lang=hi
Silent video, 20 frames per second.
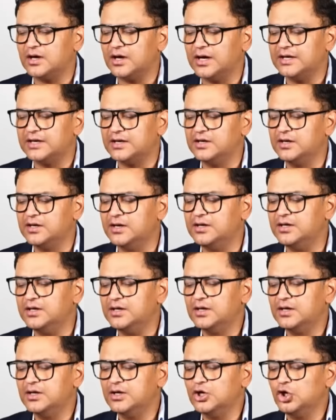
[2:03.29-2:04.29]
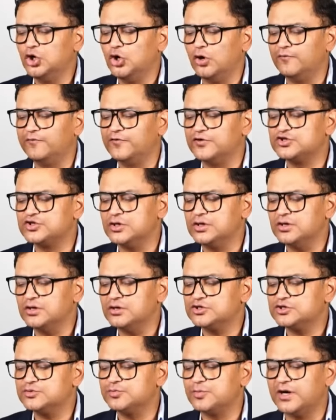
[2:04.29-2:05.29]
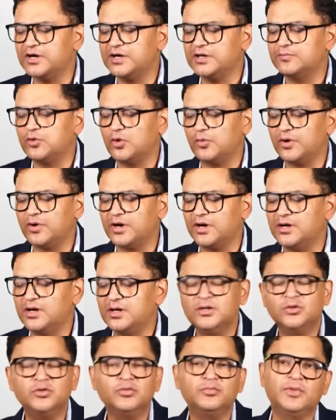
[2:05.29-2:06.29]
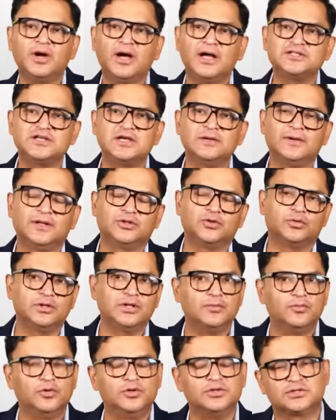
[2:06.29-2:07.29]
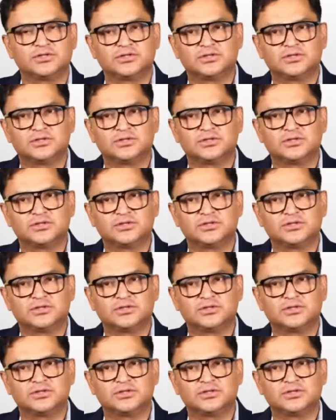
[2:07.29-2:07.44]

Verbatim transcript: आयरन लेडी ऑफिशियल स्प्रेडिंग प्रोपागेंडा ये तो आज की बात थोड़ा है बॉस